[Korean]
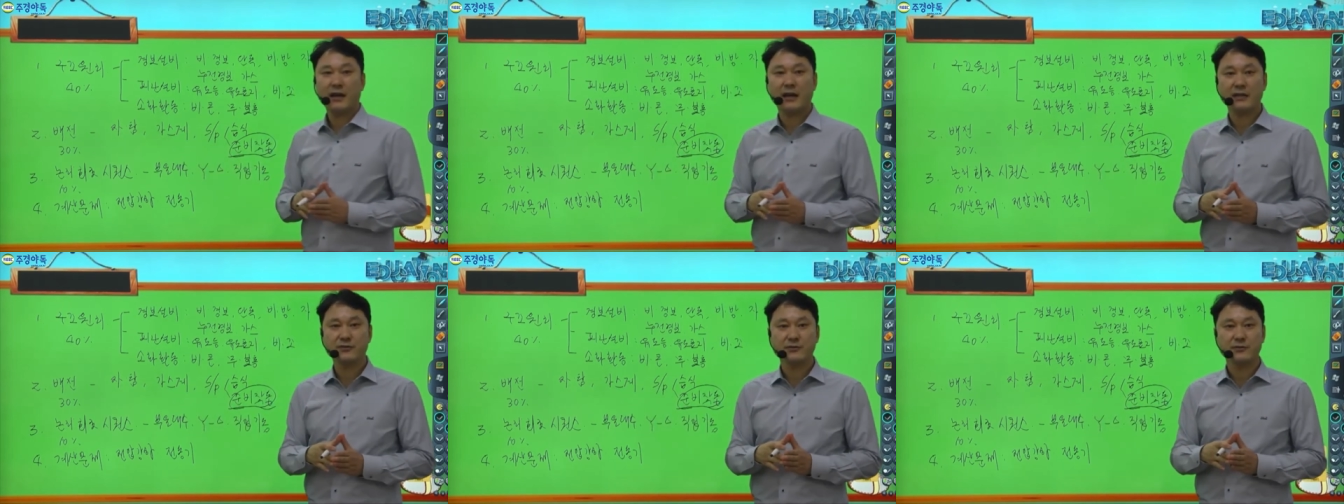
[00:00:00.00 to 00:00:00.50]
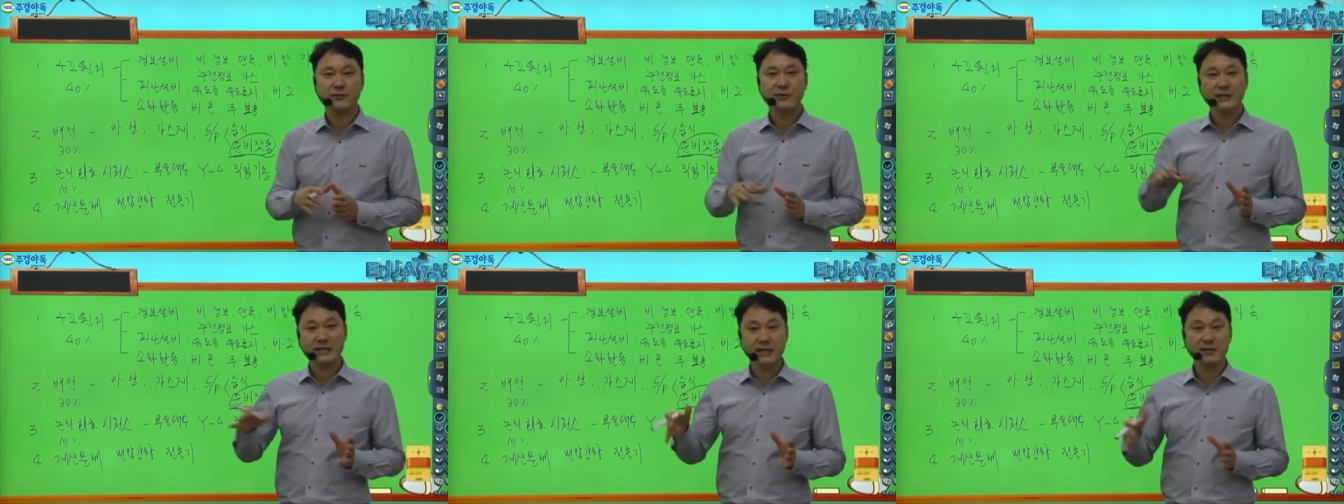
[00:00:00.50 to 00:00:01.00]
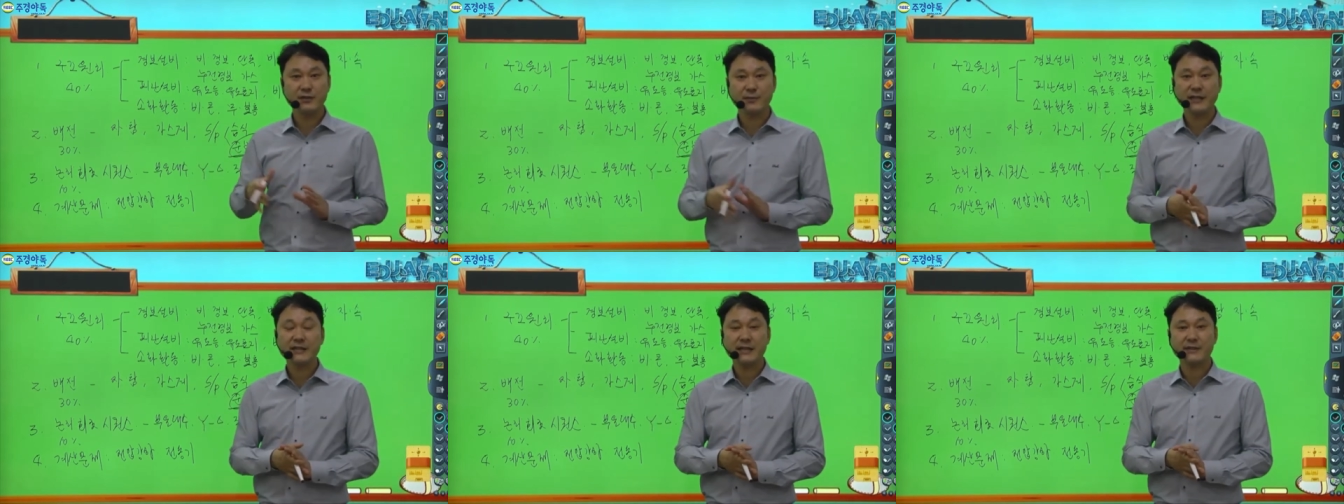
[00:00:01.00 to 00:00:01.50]
아주 이해를 좀
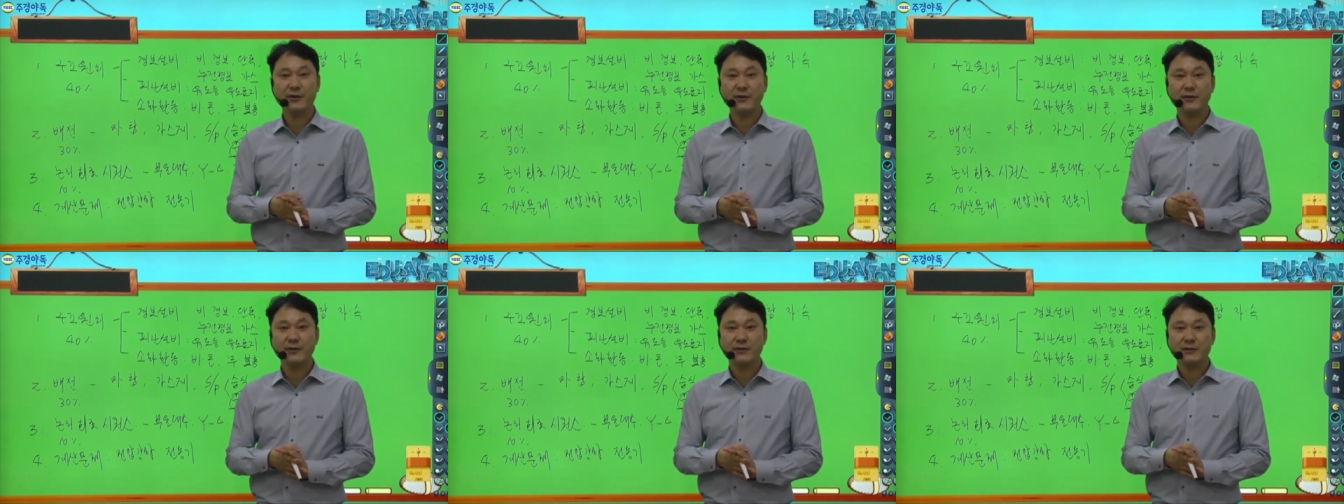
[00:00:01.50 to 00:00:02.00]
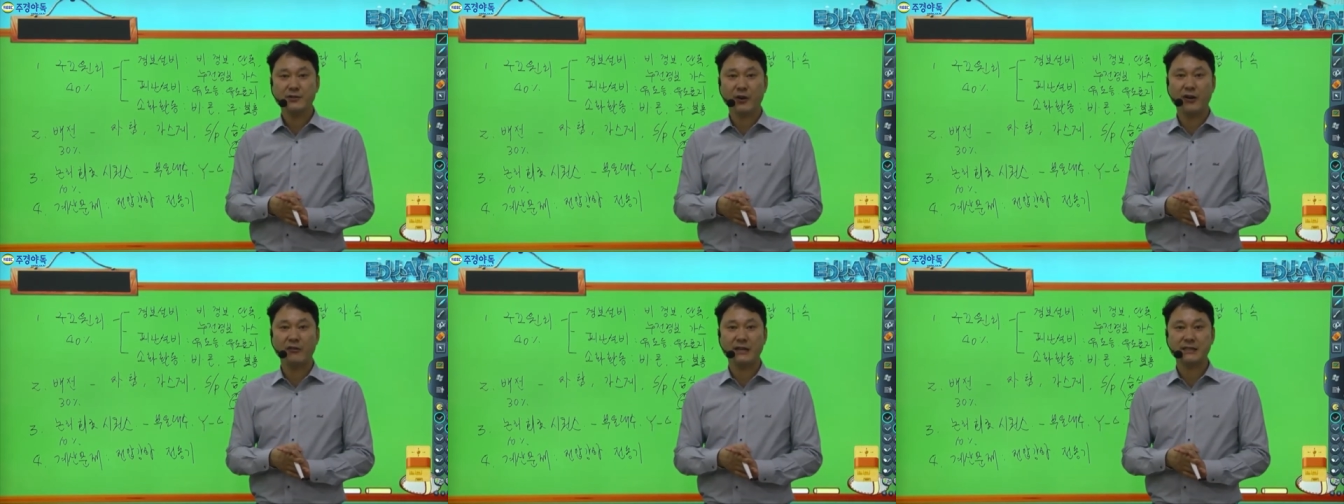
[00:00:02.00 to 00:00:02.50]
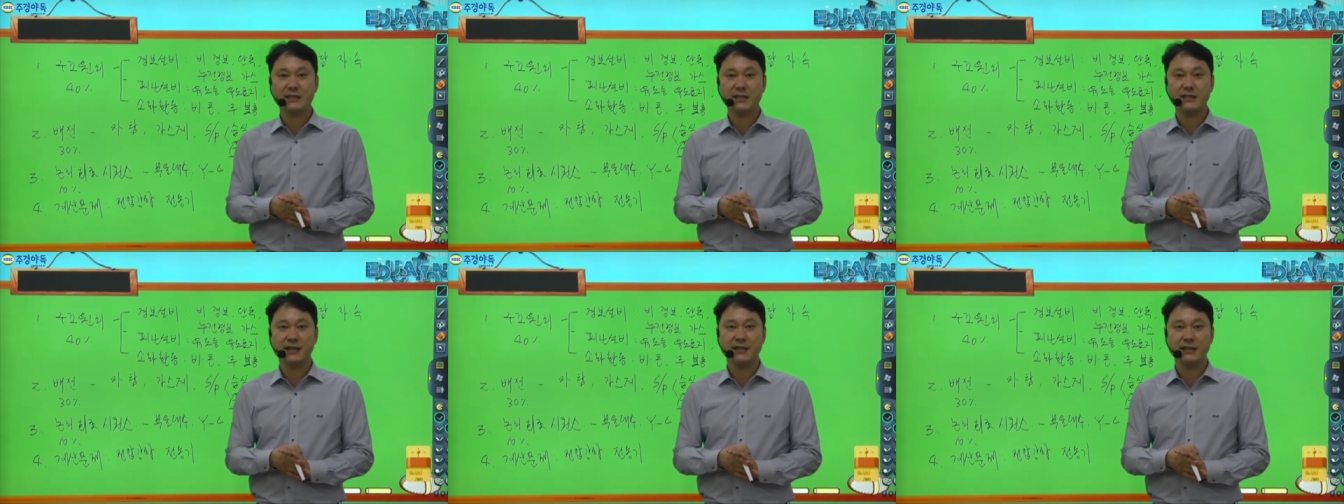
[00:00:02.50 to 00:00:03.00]
해줘야죠. 저하고 같이
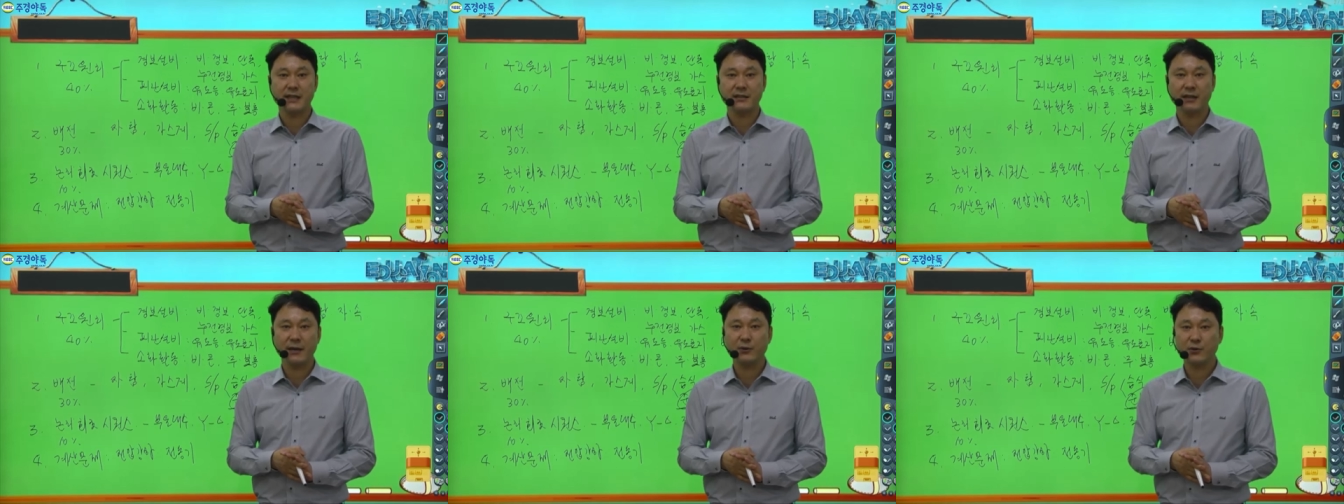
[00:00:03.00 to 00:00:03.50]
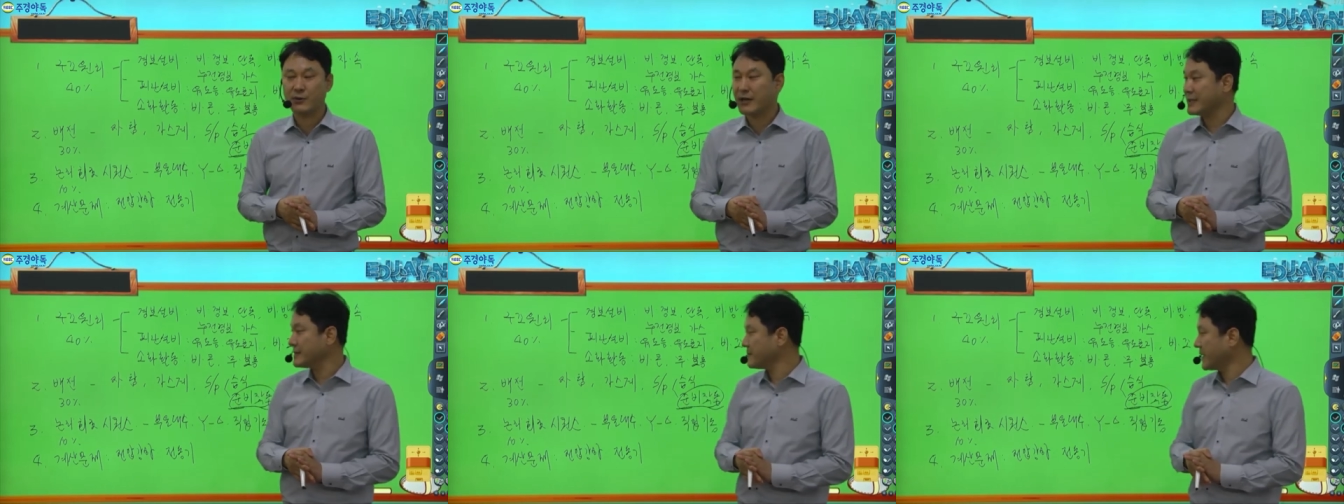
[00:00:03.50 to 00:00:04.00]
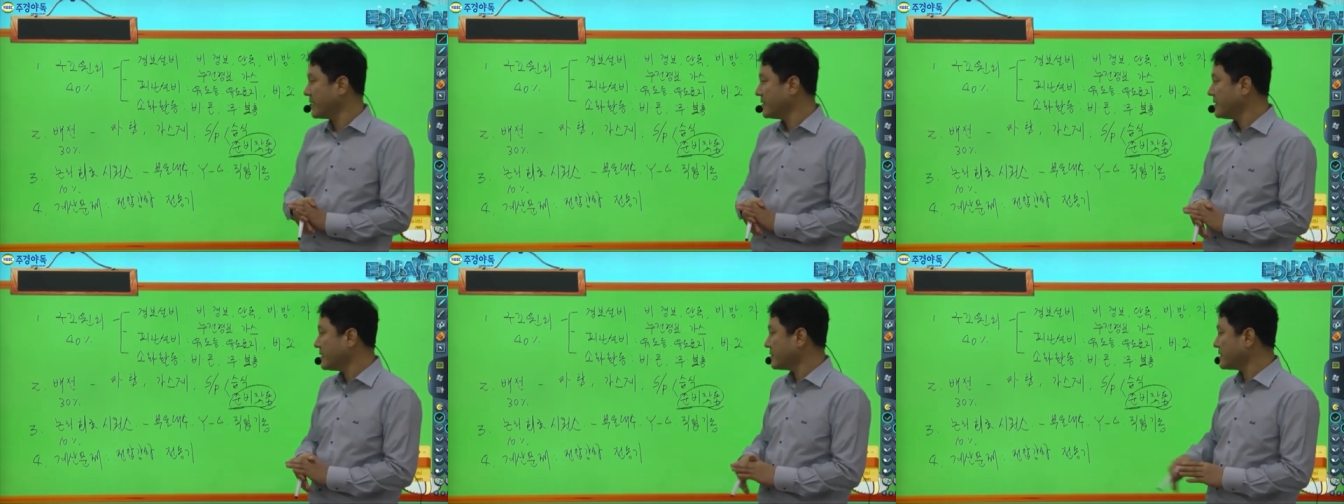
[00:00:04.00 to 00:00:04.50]
이제 이해를 해보도록 하겠습니다.
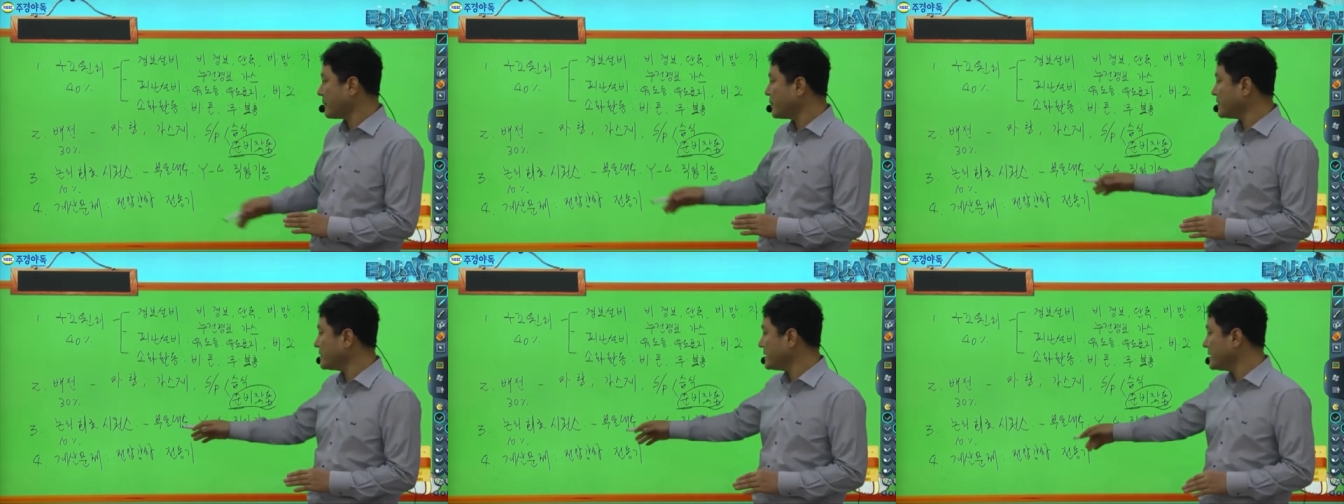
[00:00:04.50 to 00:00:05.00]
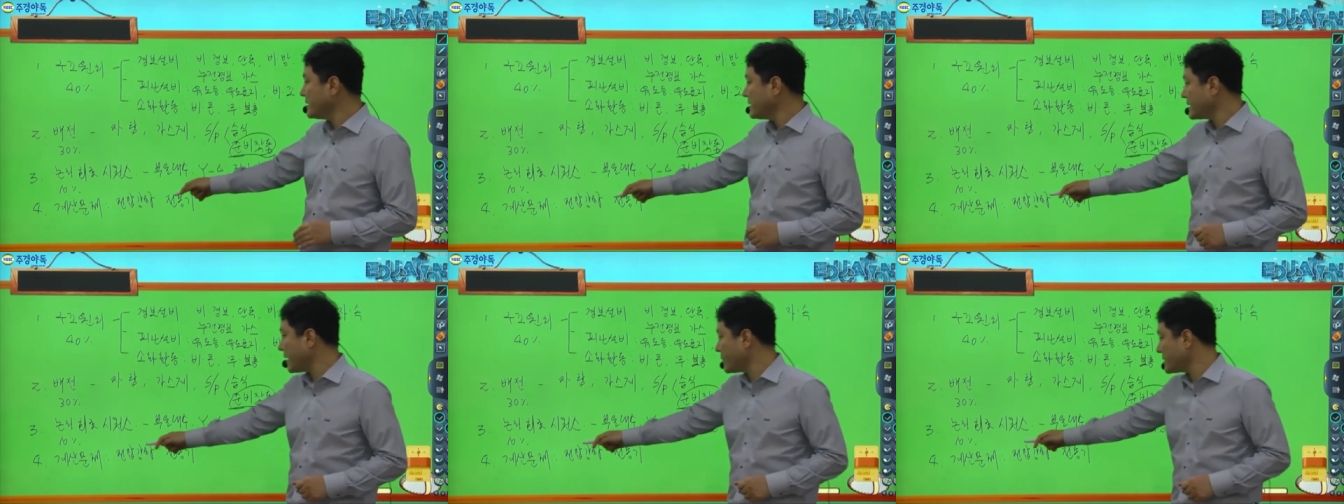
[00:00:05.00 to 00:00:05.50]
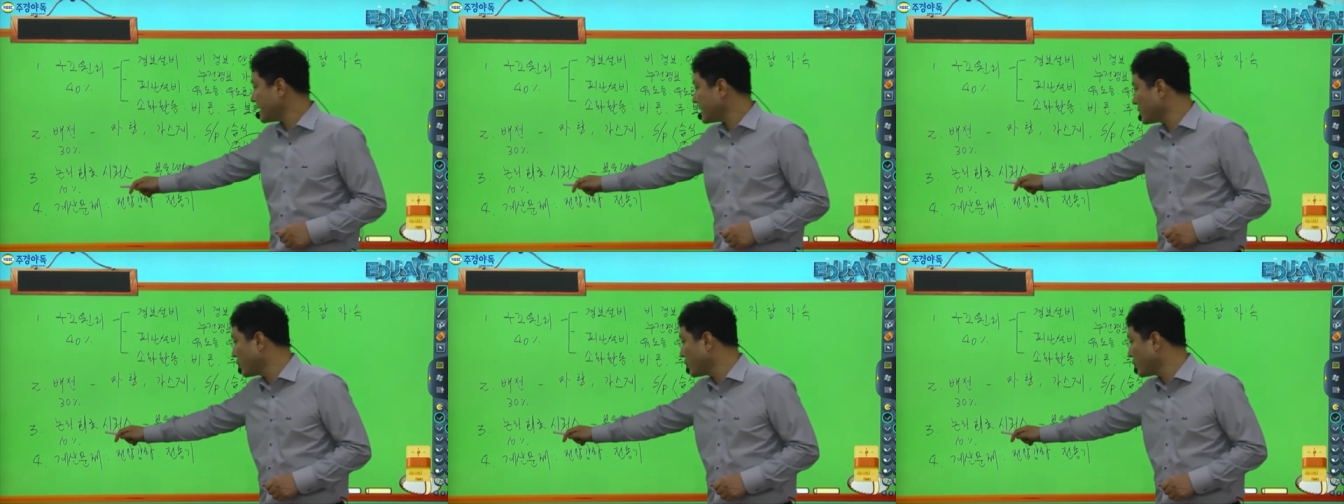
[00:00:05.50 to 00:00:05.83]
3번, 세 번째 이